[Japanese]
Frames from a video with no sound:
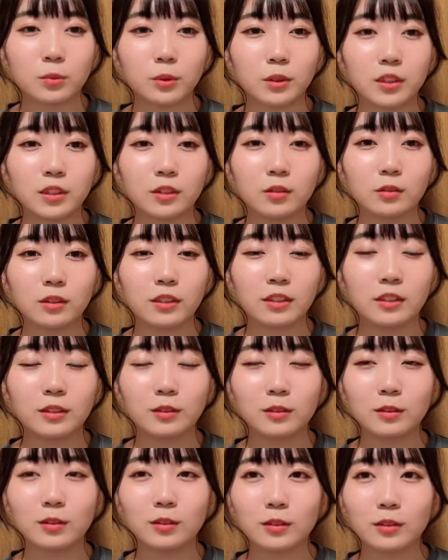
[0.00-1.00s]

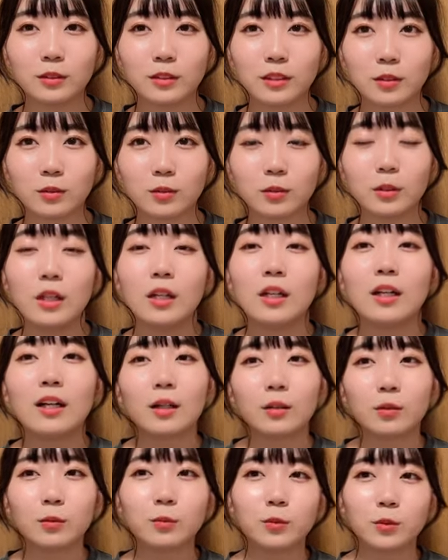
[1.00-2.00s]
ポジショニングの良さと
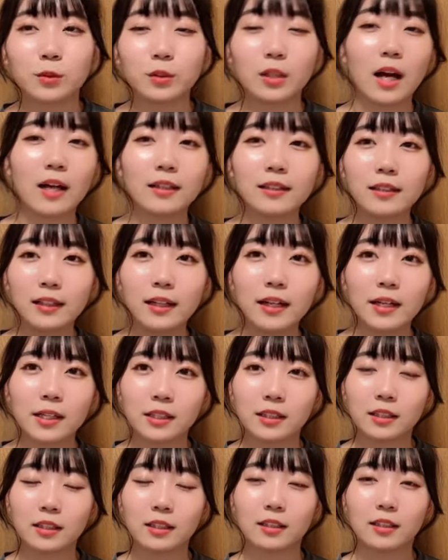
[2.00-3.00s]
あのもう跳ね返っ
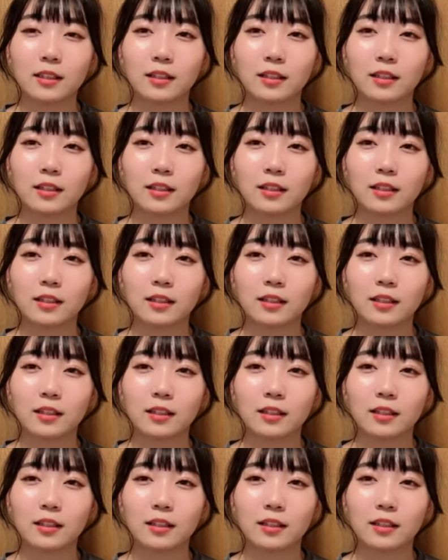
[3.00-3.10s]
た